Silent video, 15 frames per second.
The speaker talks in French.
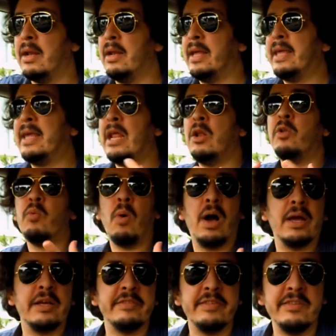Lesquels
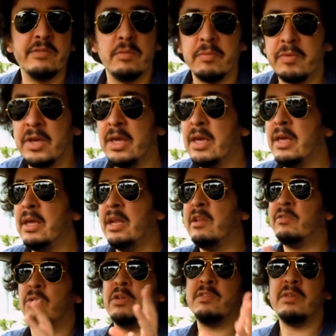noirs, qu'est-ce qu'ils ont fait
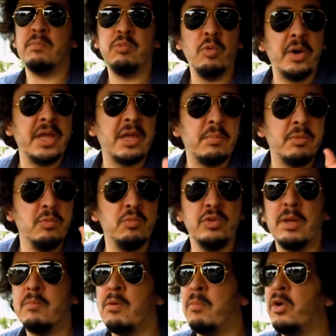Ils les ont laissés pourrir et puis au
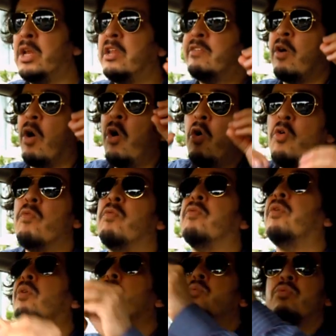bout d'un moment, ils les ont
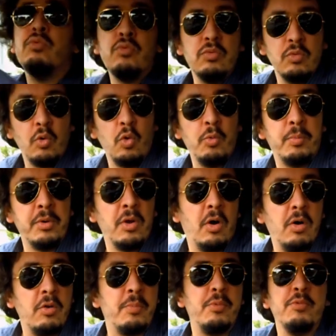vendus aux
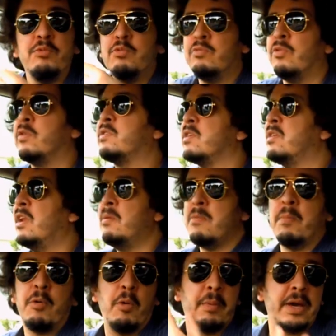blancs. Le plus souvent, c'était les
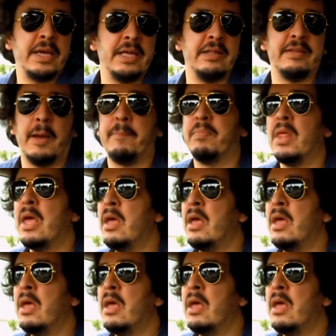mêmes propriétaires.